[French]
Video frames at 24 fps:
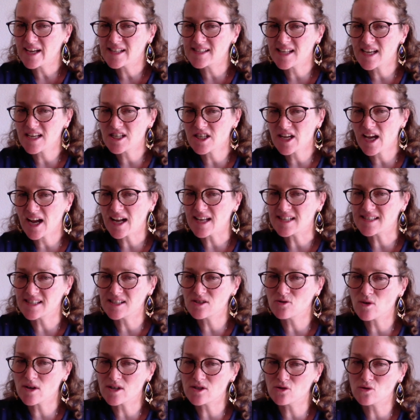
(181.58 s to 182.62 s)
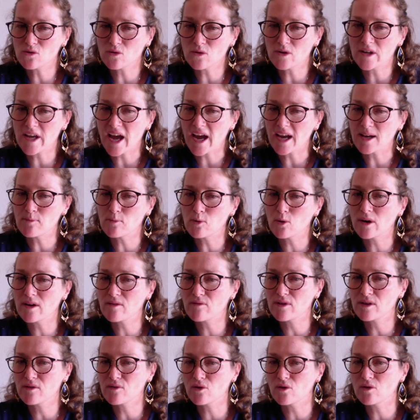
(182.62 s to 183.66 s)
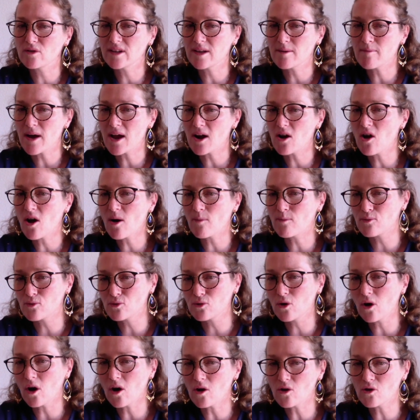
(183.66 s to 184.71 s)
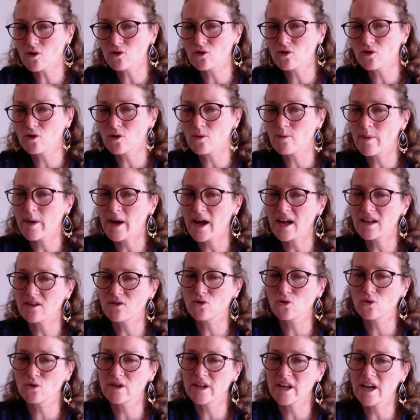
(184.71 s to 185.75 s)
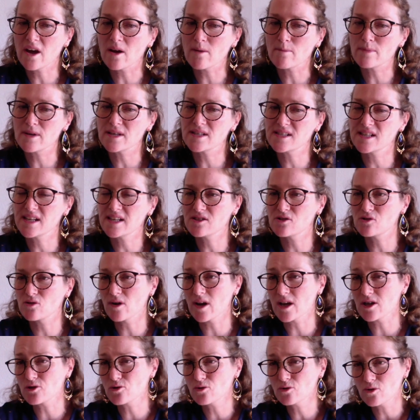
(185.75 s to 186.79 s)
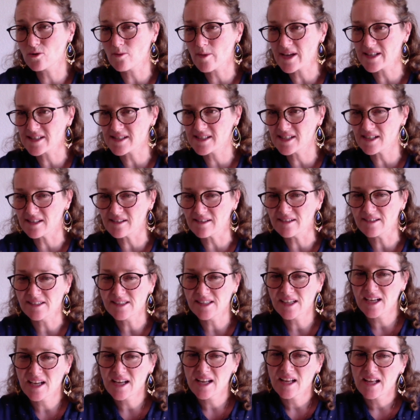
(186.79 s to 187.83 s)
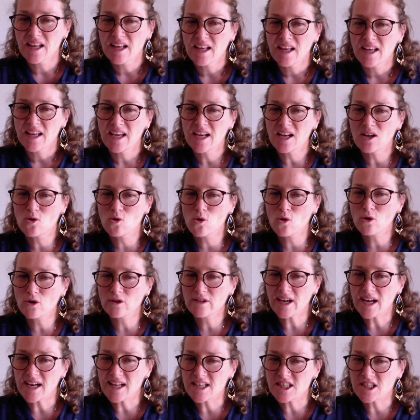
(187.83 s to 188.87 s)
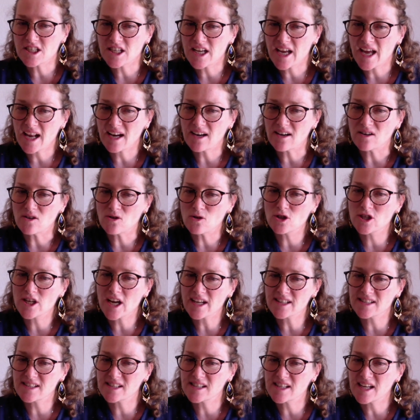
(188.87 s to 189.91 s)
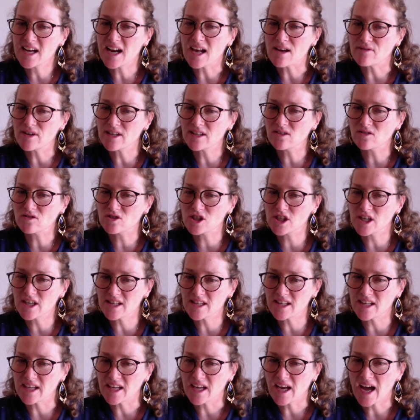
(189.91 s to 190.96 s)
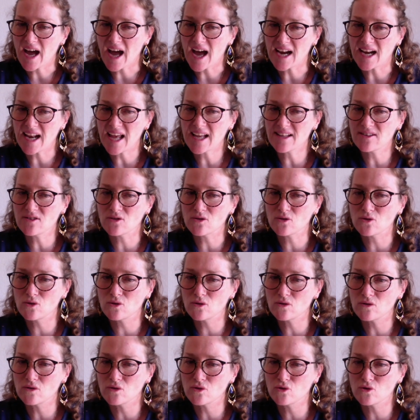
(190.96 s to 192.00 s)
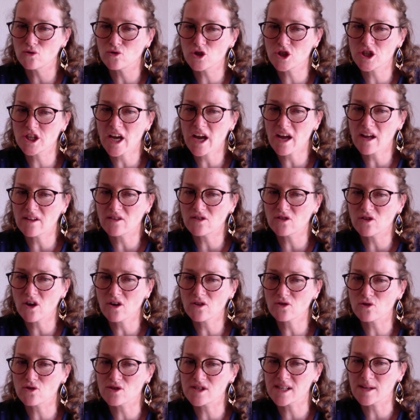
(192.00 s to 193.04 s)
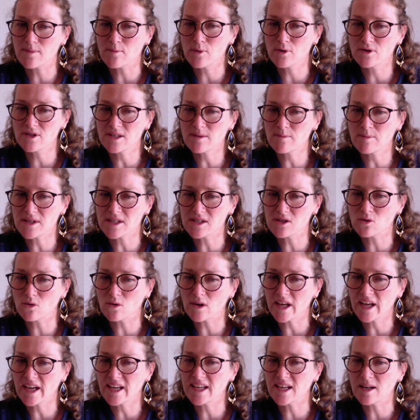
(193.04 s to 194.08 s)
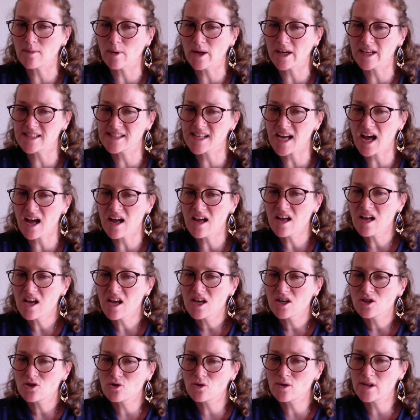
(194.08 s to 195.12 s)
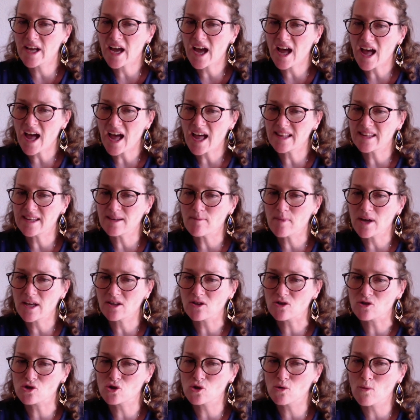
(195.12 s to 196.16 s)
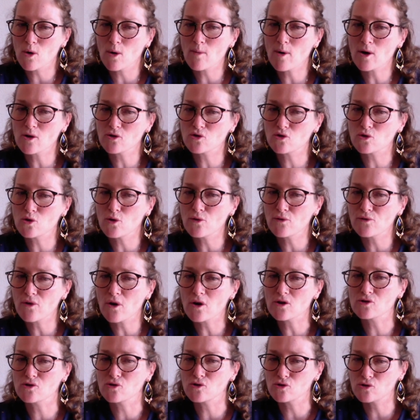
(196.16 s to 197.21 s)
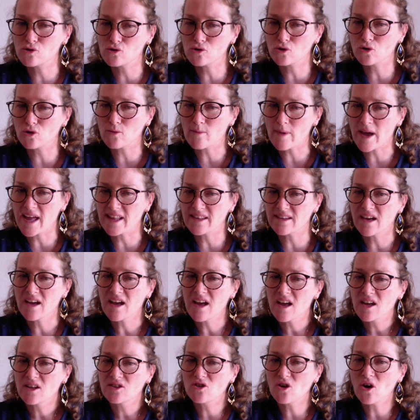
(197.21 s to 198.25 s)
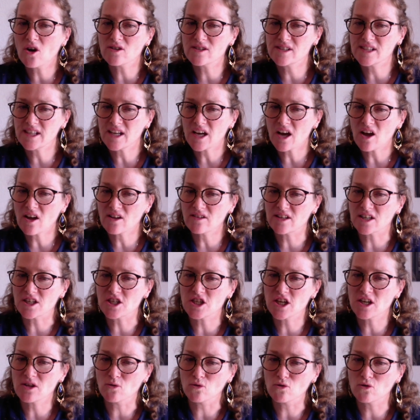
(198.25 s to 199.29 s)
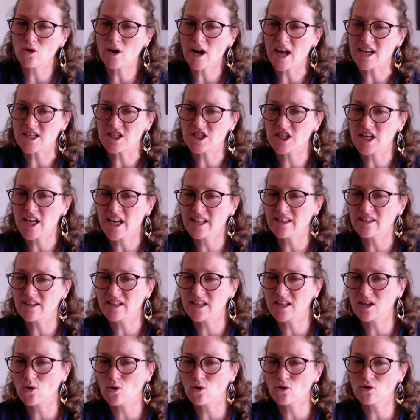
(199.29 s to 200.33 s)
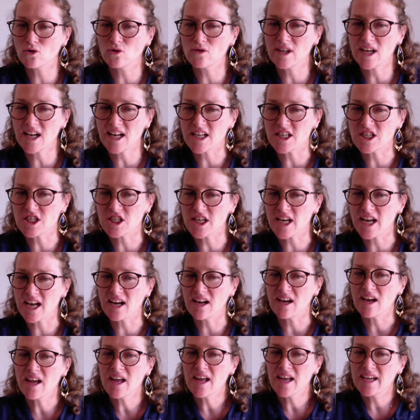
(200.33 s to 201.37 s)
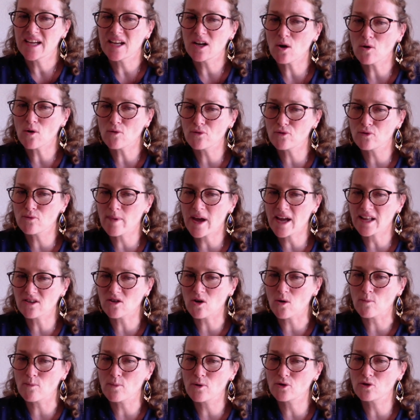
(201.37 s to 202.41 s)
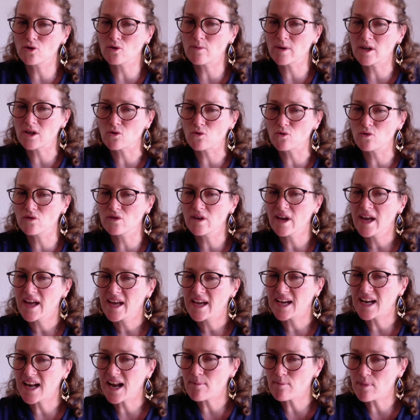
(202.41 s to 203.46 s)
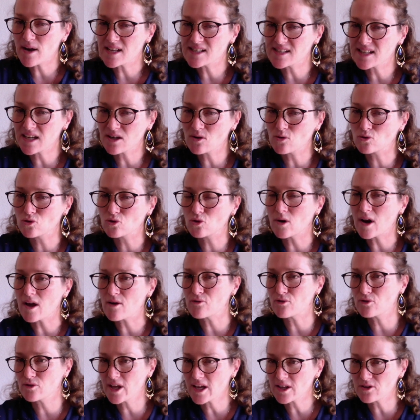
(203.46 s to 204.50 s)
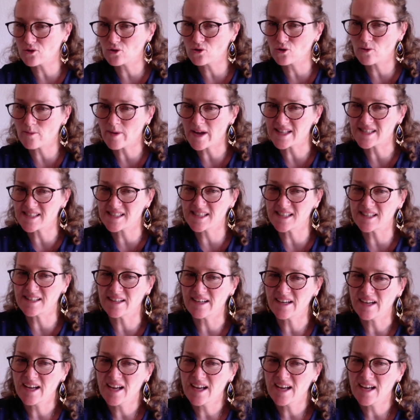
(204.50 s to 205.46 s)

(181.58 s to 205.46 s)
exagère la situation car il pourrait vivre des malheurs plus grands que de ne pas donner un baiser sur la joue de Mathilde. Il courut à l'échelle, le jardinier l'avait enchaîné. À l'aide du chien d'un de ses petits pistolets qu'il brisa, Julien, animé dans ce moment d'une force surhumaine, tordit un des chaînons de la chaîne qui retenait l'échelle. Il en fut maître en peu de minutes et la plaça contre la fenêtre de Mathilde.